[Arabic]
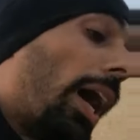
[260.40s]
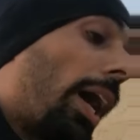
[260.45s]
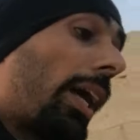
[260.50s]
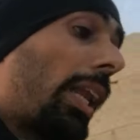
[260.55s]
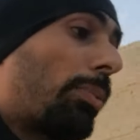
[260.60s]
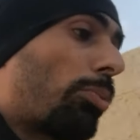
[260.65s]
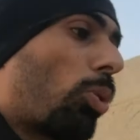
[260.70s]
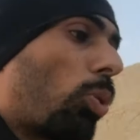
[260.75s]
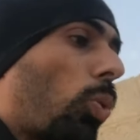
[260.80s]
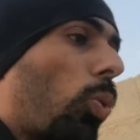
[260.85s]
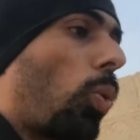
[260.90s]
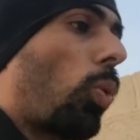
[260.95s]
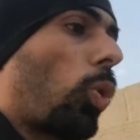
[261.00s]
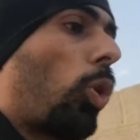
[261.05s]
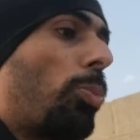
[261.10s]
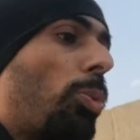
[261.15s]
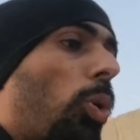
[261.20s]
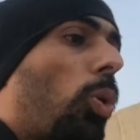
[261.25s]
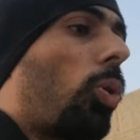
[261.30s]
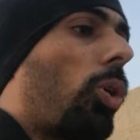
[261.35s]
اغلب طرق
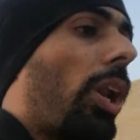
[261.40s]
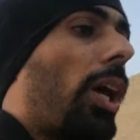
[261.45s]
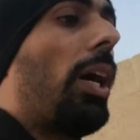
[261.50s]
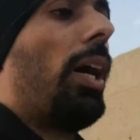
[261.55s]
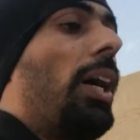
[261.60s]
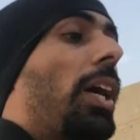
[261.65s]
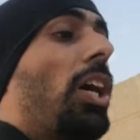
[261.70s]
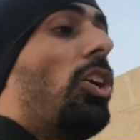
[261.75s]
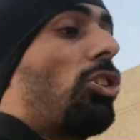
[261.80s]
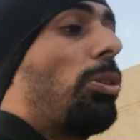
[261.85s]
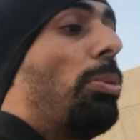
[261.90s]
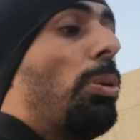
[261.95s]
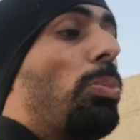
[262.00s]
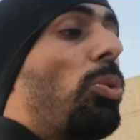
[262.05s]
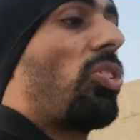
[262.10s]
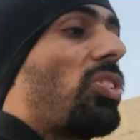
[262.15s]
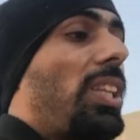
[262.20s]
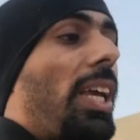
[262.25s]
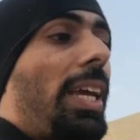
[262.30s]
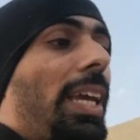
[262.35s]
الركوب الاخرى شبه
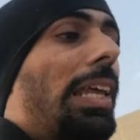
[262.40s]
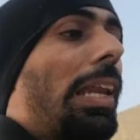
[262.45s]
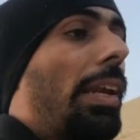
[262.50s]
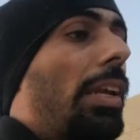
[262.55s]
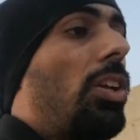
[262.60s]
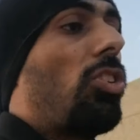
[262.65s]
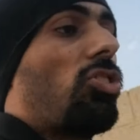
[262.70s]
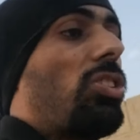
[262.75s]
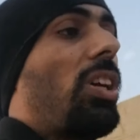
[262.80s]
مستحيل ان